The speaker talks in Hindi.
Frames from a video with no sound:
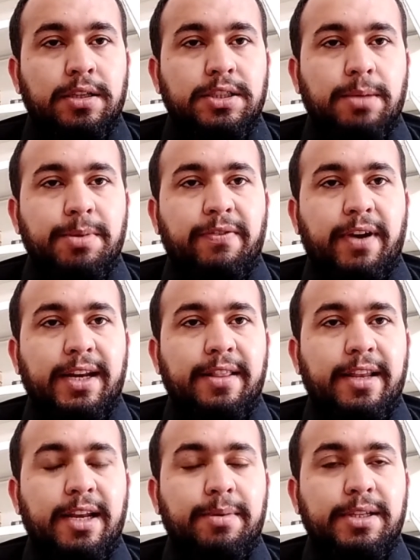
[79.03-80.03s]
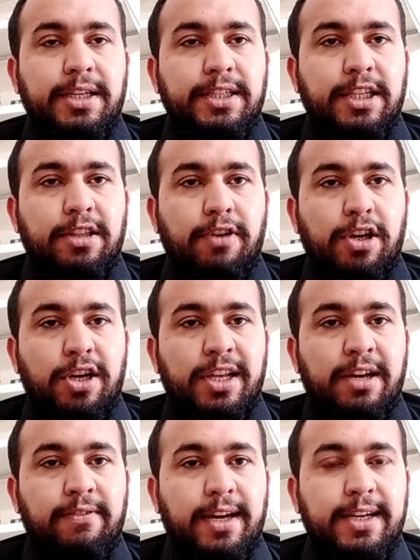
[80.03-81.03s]
जब ये फाइनल सिलेबस
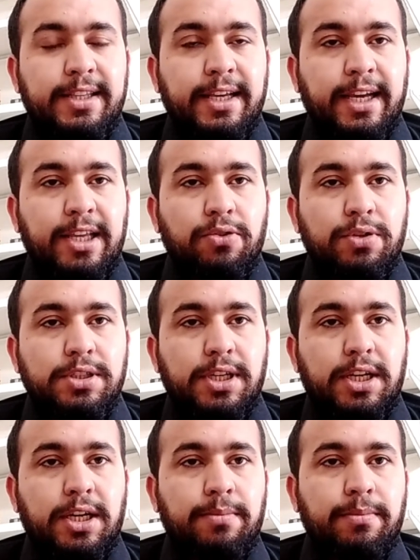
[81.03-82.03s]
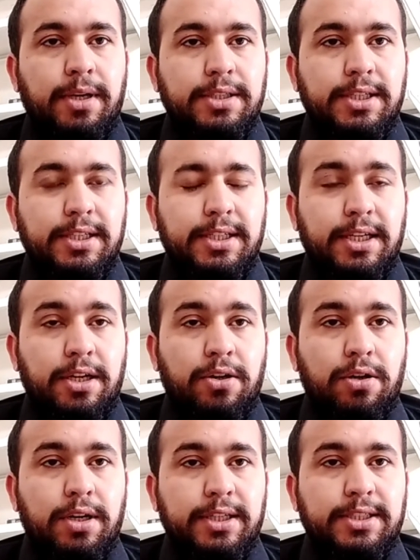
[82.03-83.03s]
एन वाले देंगे तो इन हम अच्छे से
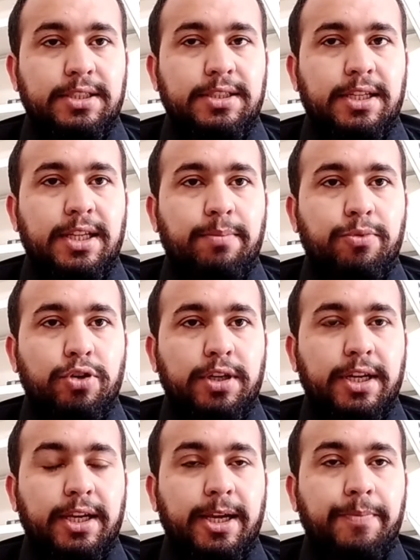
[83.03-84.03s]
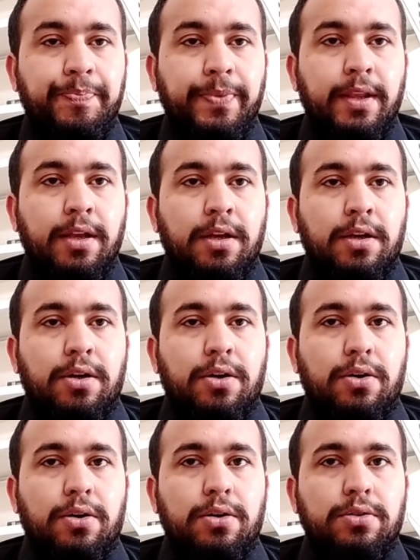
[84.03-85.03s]
लेक्चर्स ज़्यादा अपलोड करेंगे
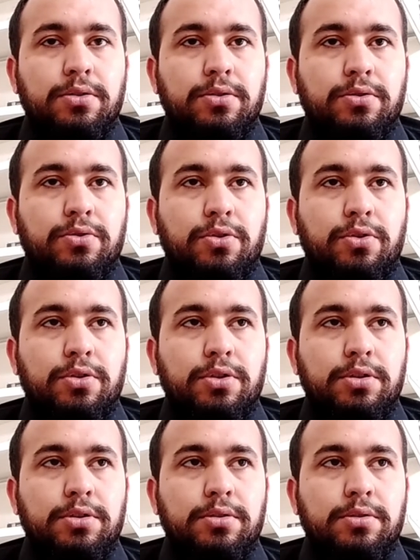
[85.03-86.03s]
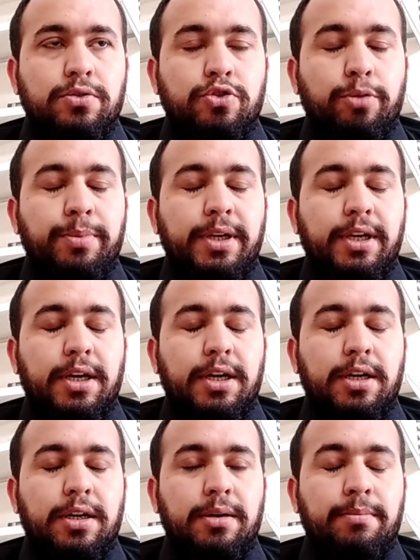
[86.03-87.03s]
और तो जो भी
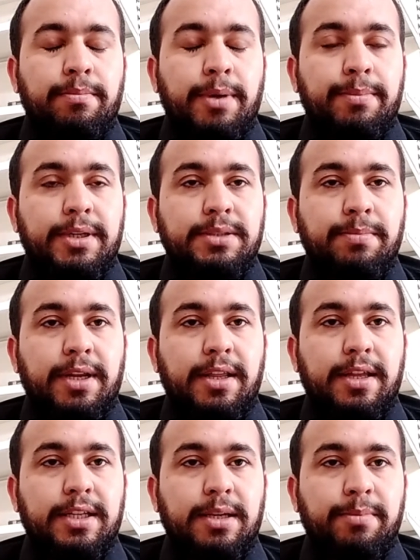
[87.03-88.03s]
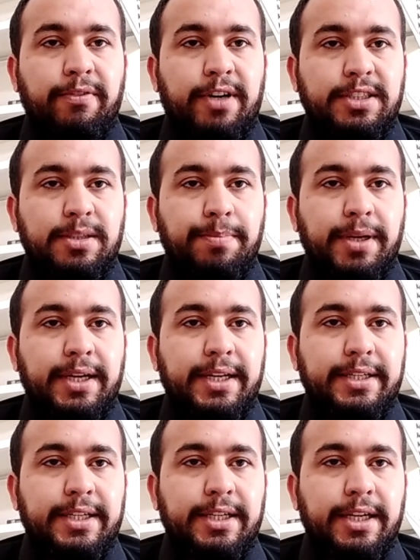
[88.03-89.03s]
मेंबर्स मेरे साथ अभी व्हाट्सएप पे
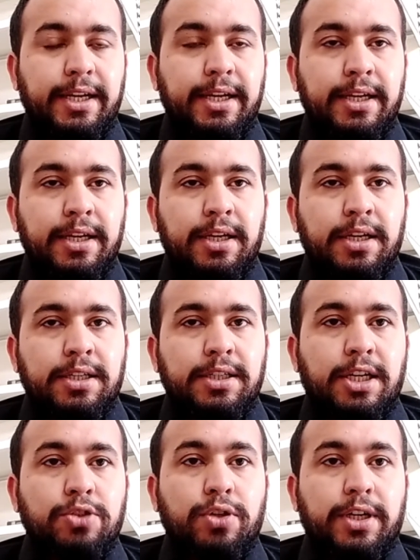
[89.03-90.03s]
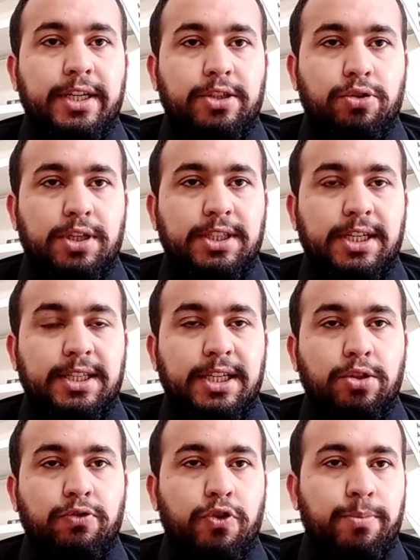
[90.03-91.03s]
कनेक्टेड हैं या जो कनेक्ट होना चाहते
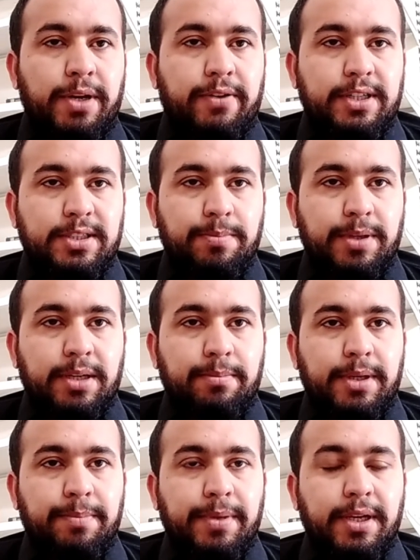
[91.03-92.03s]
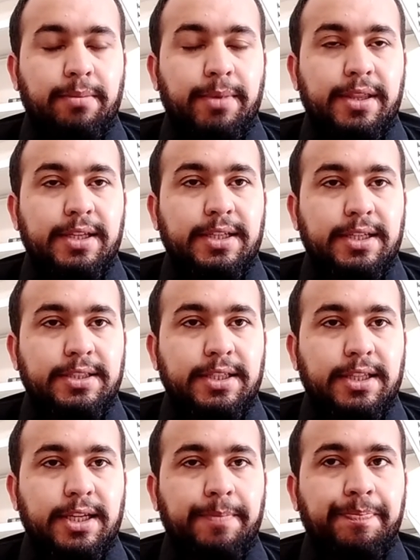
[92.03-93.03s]
हैं तो वो मेरे व्हाट्सअप के नंबर पे मैसेज कर
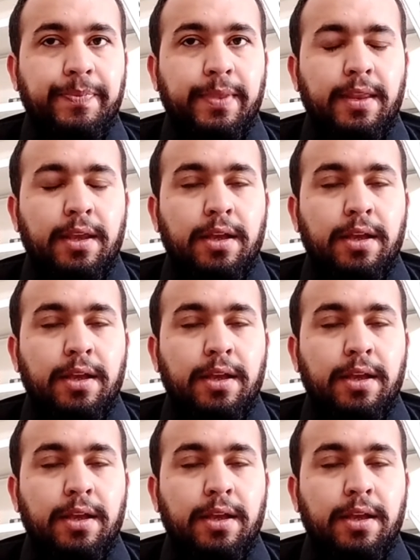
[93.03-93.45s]
सकते हैं